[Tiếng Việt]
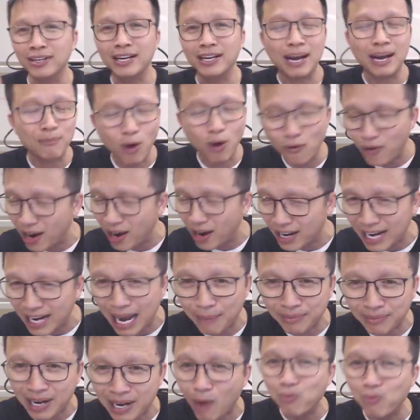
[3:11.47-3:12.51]
bộ phận
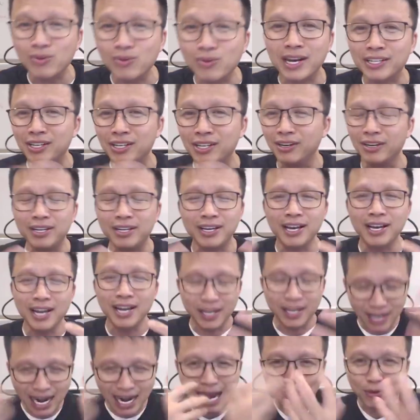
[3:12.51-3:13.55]
làm nóng để sưởi,
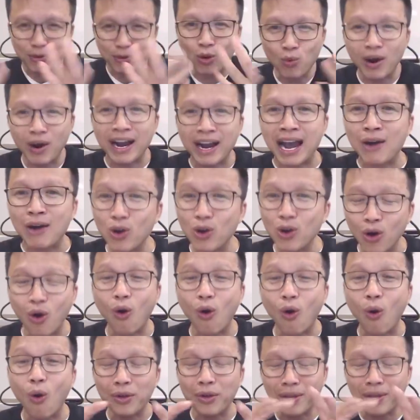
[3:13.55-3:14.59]
để làm cho quần áo nó
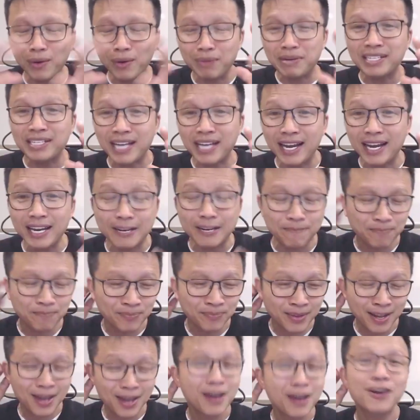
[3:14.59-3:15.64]
khô trong cái máy sấy đó,
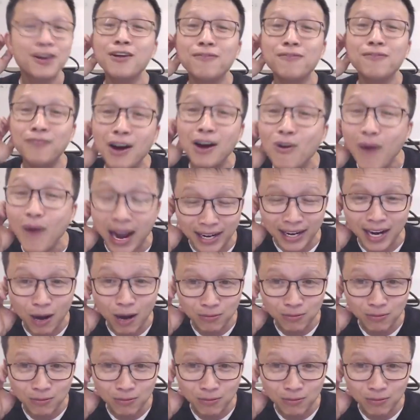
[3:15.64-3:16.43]
nó vẫn hoạt động.